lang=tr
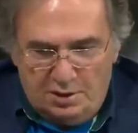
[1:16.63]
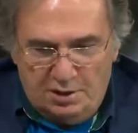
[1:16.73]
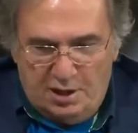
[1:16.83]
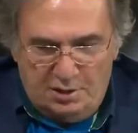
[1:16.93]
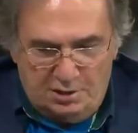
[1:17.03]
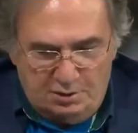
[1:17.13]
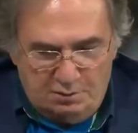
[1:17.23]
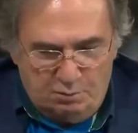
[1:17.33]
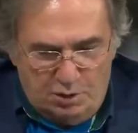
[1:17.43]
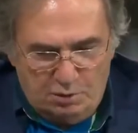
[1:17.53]
Yani
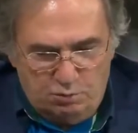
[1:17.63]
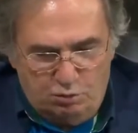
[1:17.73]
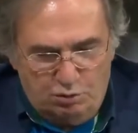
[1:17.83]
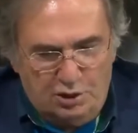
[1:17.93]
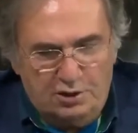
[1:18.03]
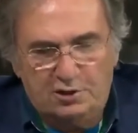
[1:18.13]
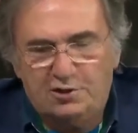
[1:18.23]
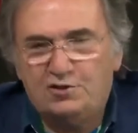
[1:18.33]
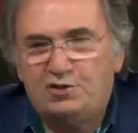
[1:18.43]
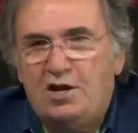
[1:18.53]
bak Peki. burada da
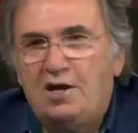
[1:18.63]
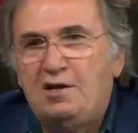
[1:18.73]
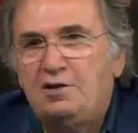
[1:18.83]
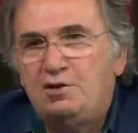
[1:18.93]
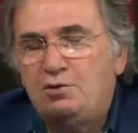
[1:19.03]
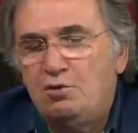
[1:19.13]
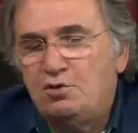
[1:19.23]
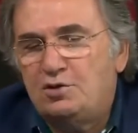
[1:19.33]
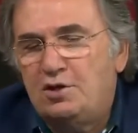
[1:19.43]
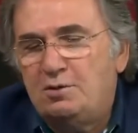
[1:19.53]
nasıl terledik
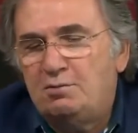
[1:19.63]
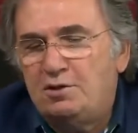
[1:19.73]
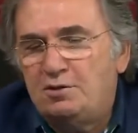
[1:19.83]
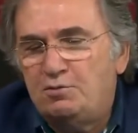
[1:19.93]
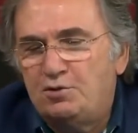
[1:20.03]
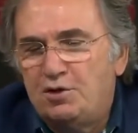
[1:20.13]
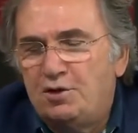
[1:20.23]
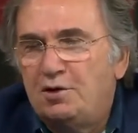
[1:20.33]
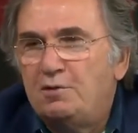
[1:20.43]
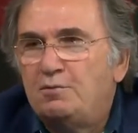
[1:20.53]
gösterebilir Hemen. miyiz?
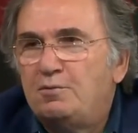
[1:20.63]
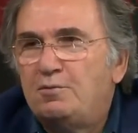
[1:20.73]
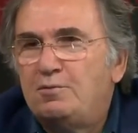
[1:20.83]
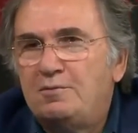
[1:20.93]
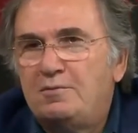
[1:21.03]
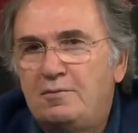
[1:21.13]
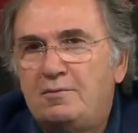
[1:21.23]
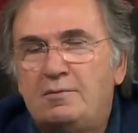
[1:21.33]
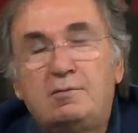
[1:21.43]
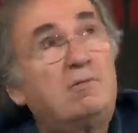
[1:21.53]
O biraz e,
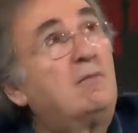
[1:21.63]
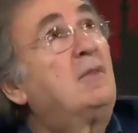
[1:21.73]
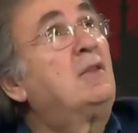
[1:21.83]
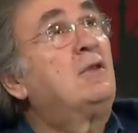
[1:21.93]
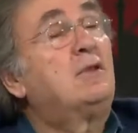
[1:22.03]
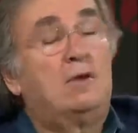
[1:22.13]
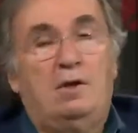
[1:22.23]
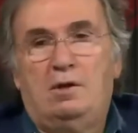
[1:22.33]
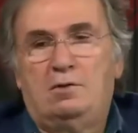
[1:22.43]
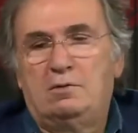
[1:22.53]
kamerada
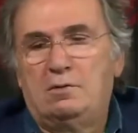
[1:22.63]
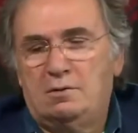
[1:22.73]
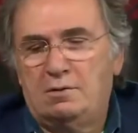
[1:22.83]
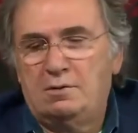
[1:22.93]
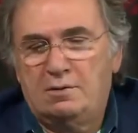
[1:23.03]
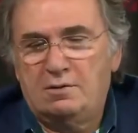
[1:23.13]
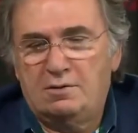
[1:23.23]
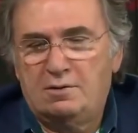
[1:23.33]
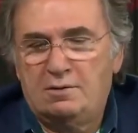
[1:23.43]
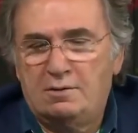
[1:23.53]
zor e, olabilir
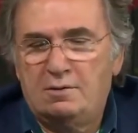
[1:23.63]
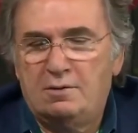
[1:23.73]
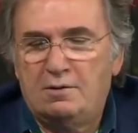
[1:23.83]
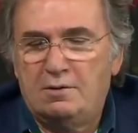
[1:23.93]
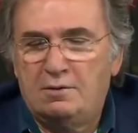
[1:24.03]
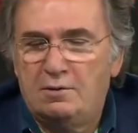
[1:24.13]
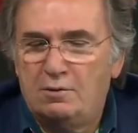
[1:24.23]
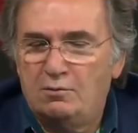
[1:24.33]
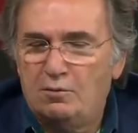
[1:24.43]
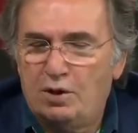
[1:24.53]
e,
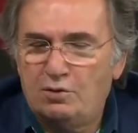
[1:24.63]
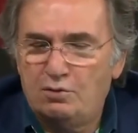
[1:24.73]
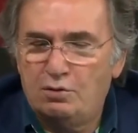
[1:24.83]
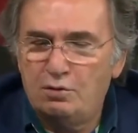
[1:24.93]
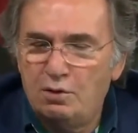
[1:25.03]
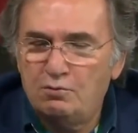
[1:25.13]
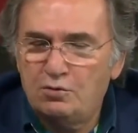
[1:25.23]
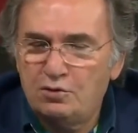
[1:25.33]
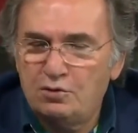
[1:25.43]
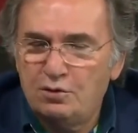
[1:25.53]
görünmesi. Bak, görüyor
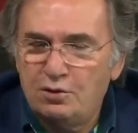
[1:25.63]
musun?